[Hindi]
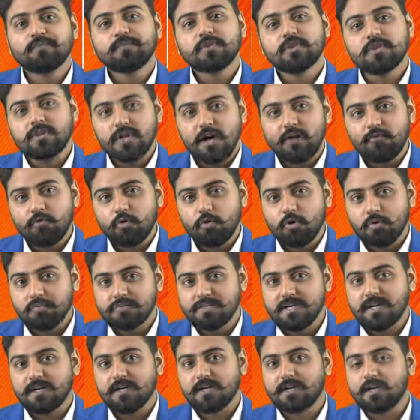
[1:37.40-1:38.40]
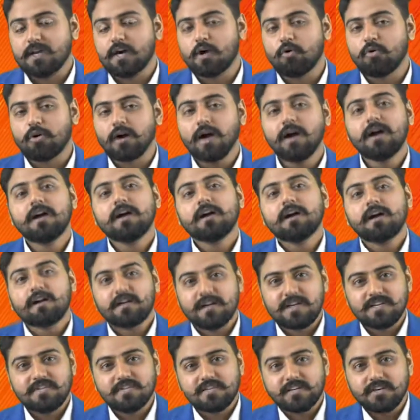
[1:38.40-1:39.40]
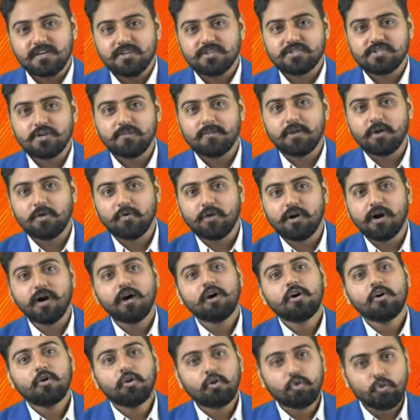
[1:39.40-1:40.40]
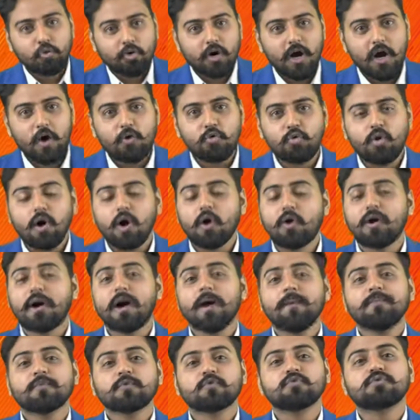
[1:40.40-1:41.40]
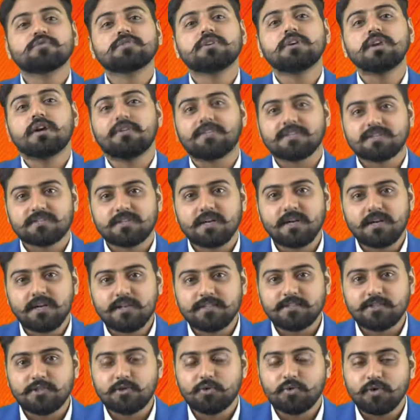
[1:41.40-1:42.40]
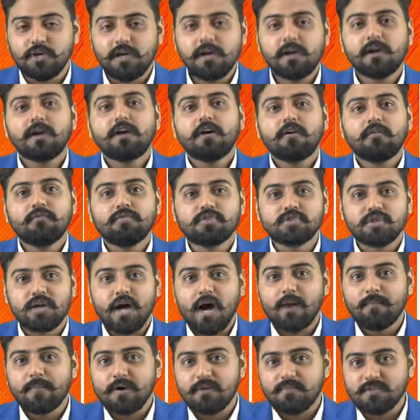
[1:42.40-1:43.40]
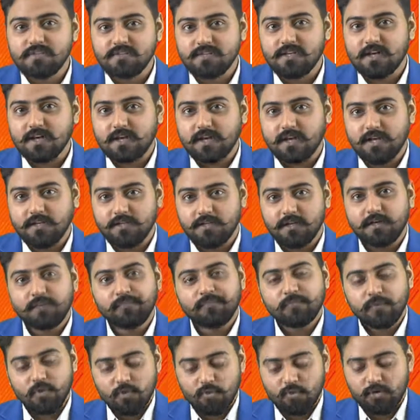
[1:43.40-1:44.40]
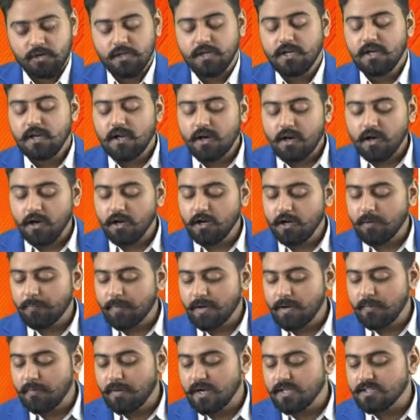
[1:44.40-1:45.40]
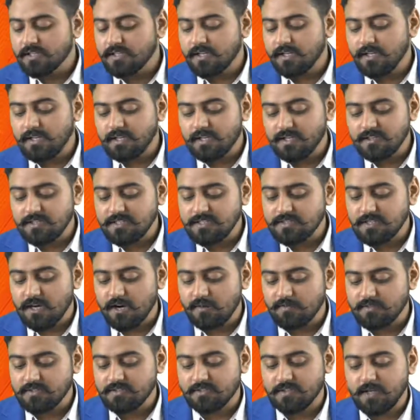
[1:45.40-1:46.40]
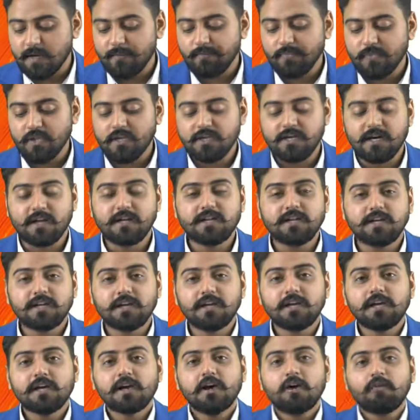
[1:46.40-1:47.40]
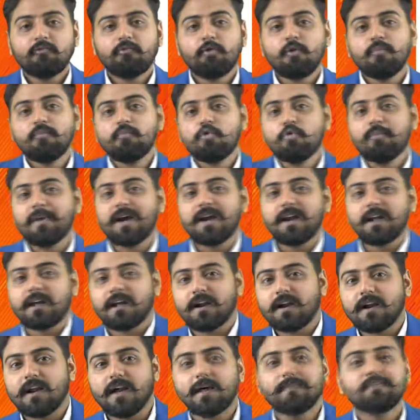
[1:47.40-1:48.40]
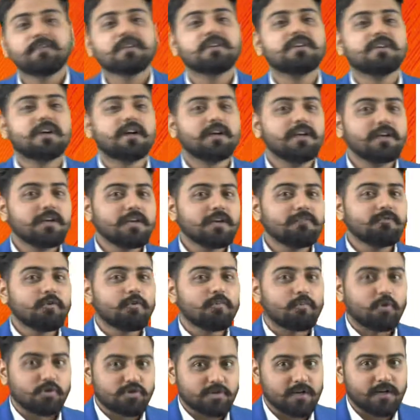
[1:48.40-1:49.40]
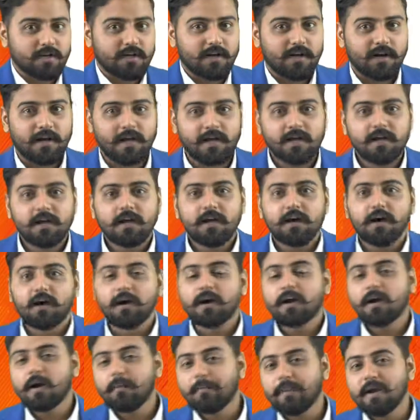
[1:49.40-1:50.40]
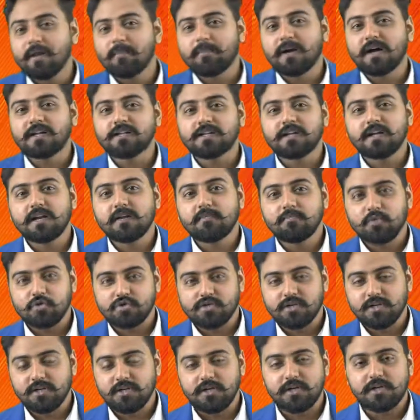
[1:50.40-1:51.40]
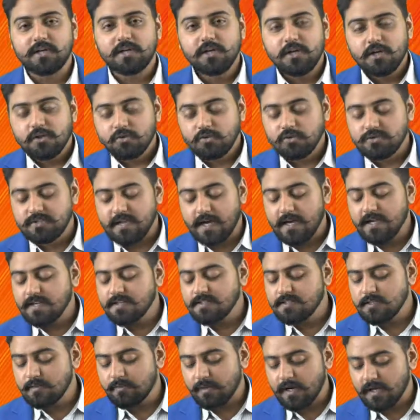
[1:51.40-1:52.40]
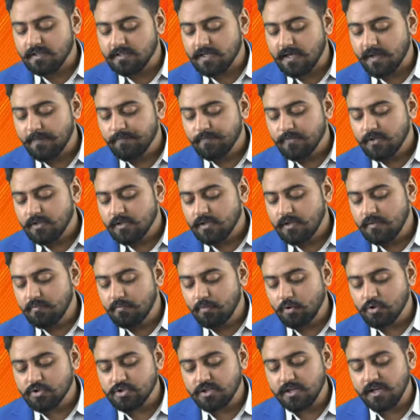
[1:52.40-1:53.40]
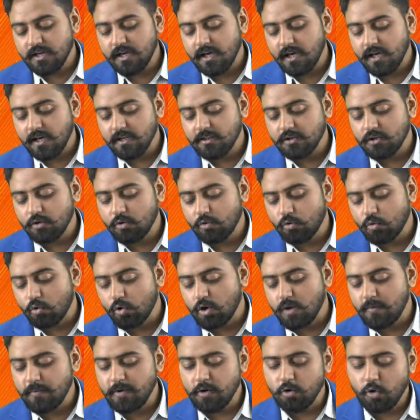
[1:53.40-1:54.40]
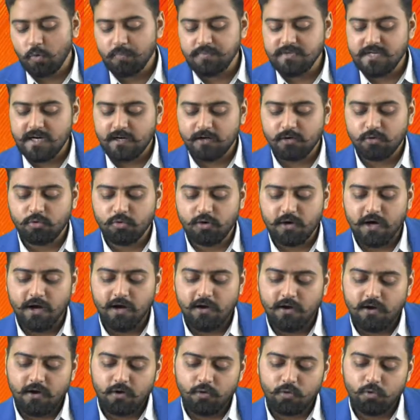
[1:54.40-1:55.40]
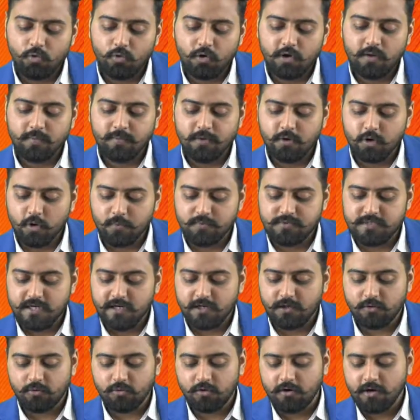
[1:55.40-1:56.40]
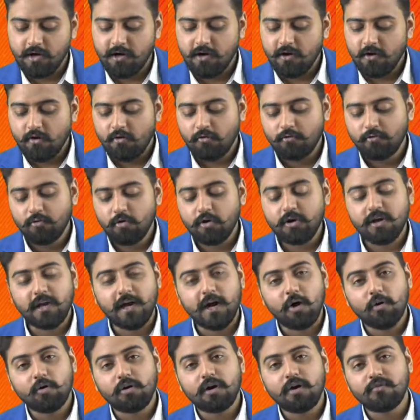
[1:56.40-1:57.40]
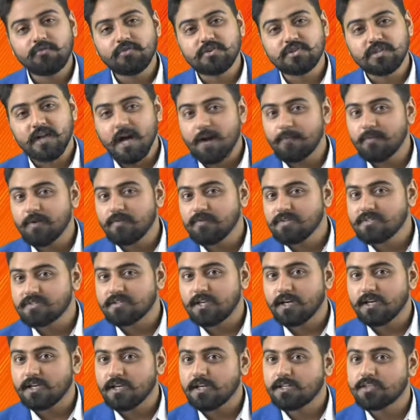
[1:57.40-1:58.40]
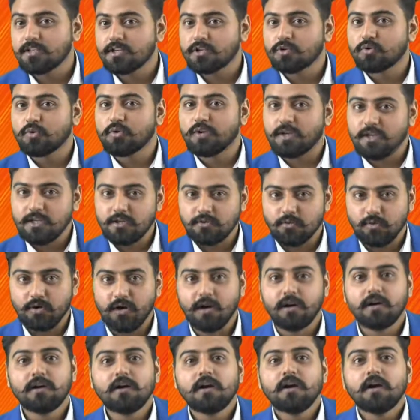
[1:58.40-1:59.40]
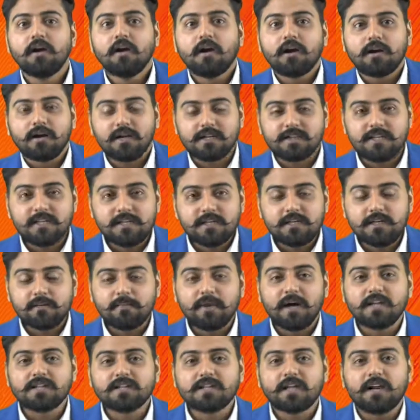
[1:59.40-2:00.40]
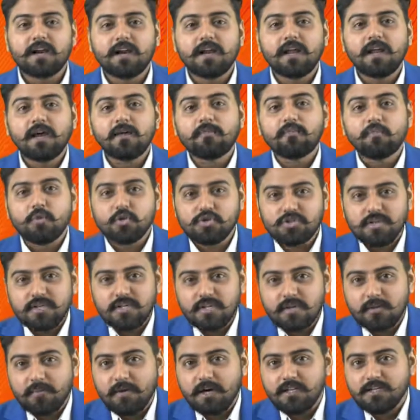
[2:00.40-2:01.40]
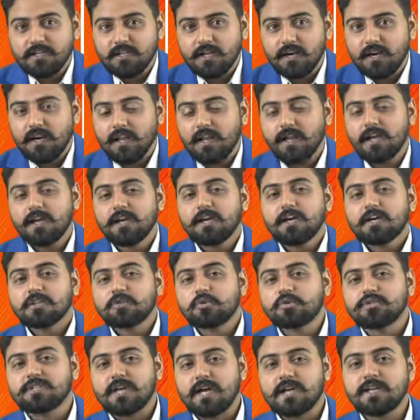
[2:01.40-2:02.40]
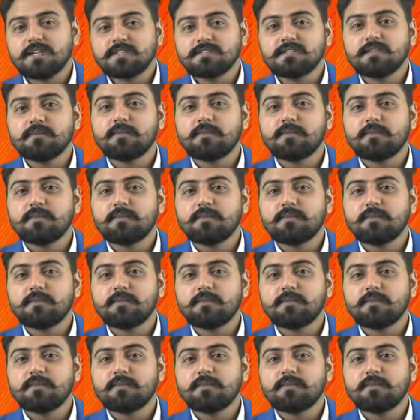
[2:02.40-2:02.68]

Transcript: या वो ऑब्जेक्ट क्या होगा रेस्ट कंडीशन में होगा रुका हुआ होगा उसकी अवस्था कैसी होगी विश्राम अवस्था के अंदर होगी अगर अपने बात करें गतिजा अवस्था यानी कि वो मूवमेंट कर रहा है यानी कि वो मोशन कर रहा है अगर अपने बात करें मोशन की तो जाहिर सी बात है कि मोशन के अंदर कोई भी ऑब्जेक्ट होगा कोई भी ऑब्जेक्ट होगा वो क्या होगा विश्राम अवस्था के अंदर तो नहीं होगा गति की बात कर रहे हैं मोशन की बात कर रहे हैं तो जाहिर सी